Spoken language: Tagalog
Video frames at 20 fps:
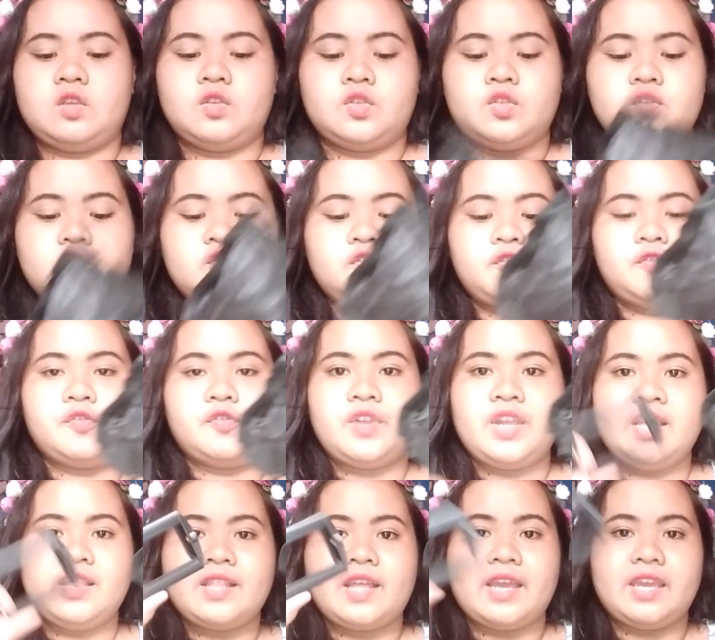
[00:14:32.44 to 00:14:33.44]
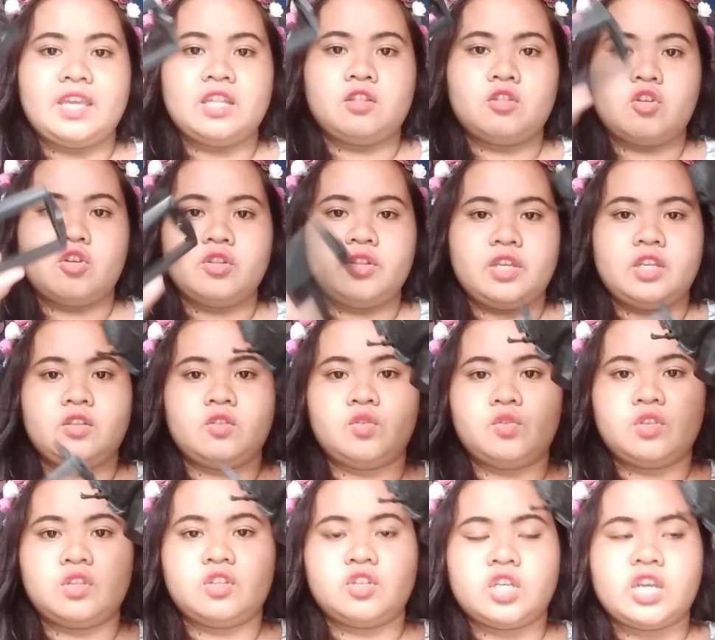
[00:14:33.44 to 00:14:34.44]
So, free na ito dito
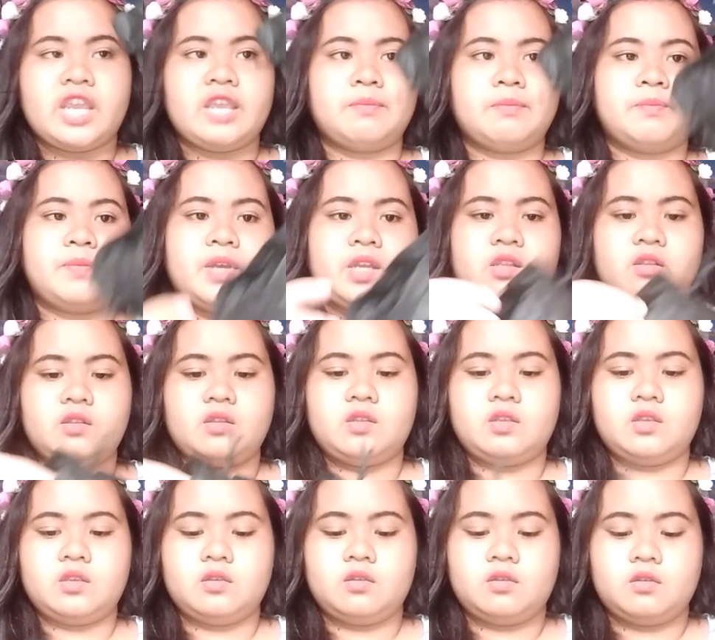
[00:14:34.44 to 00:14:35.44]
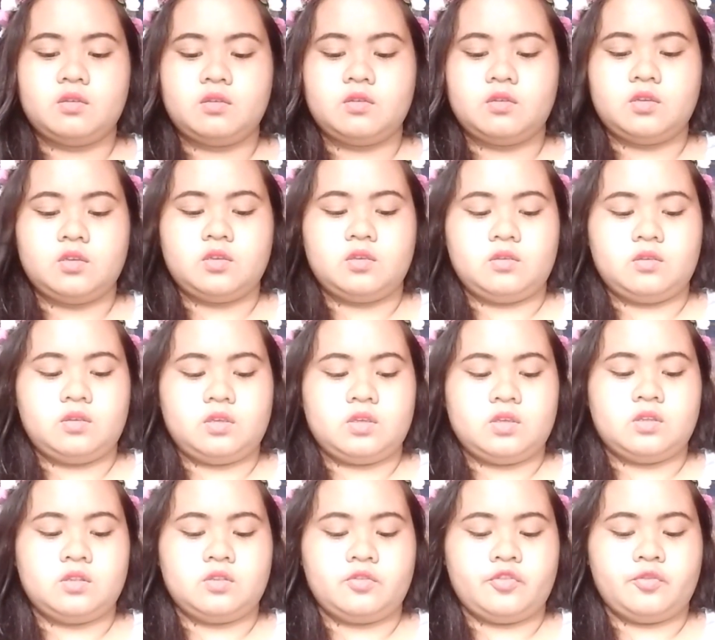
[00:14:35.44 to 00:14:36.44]
sa tripod.
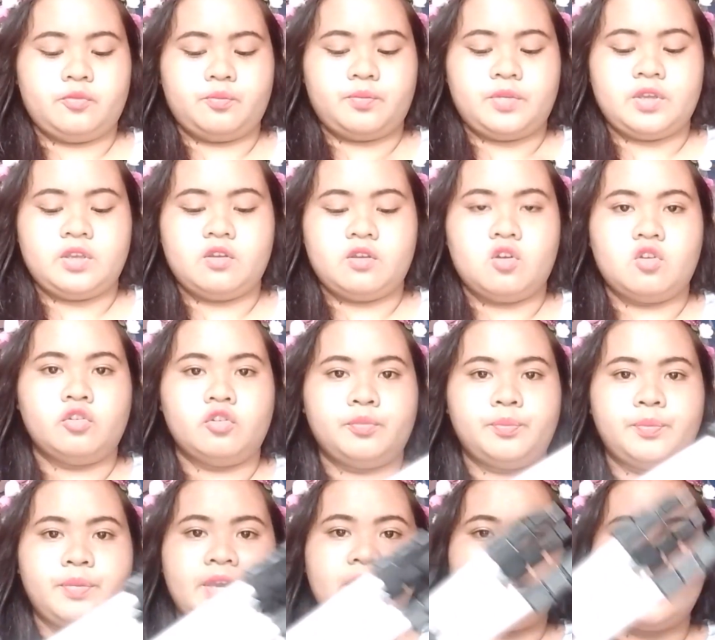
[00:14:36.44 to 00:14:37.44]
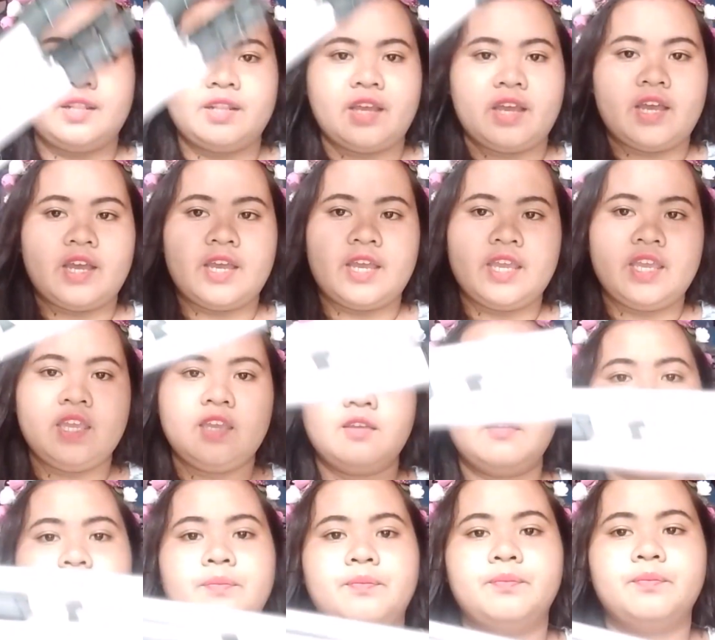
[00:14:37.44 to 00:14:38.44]
Ayan. Pag open ay
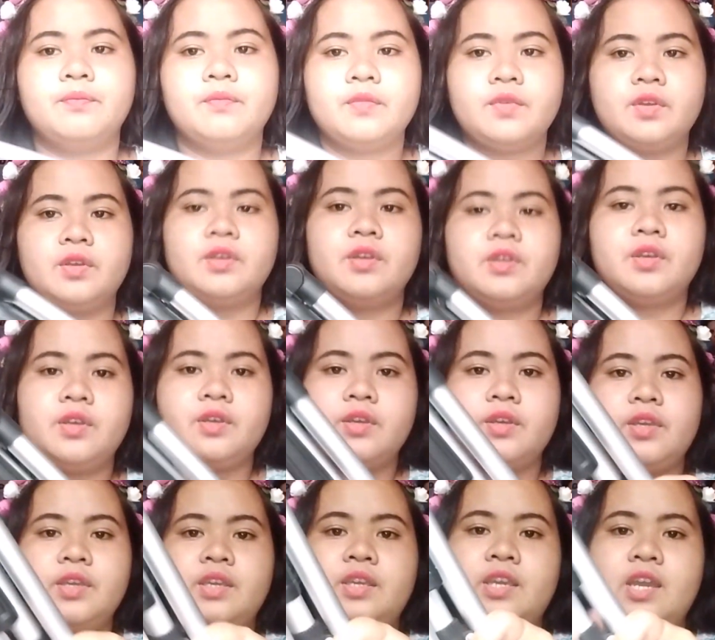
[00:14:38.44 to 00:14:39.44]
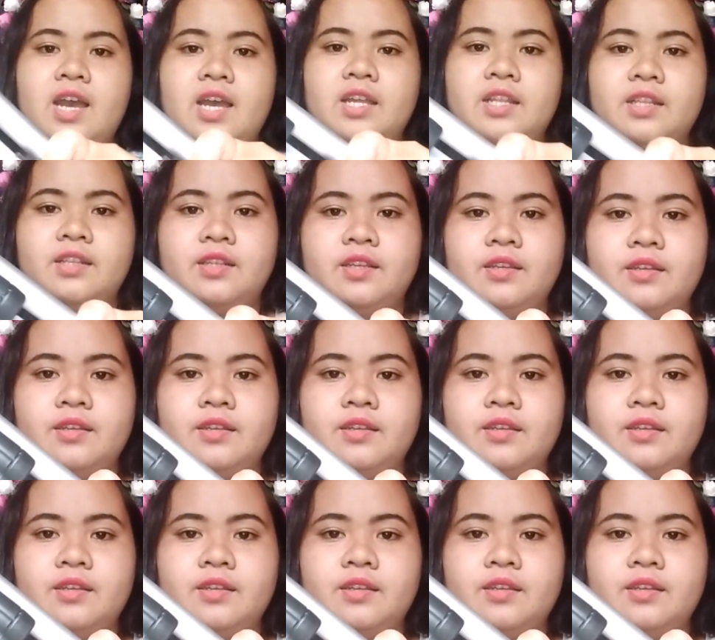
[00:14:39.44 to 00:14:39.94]
yan.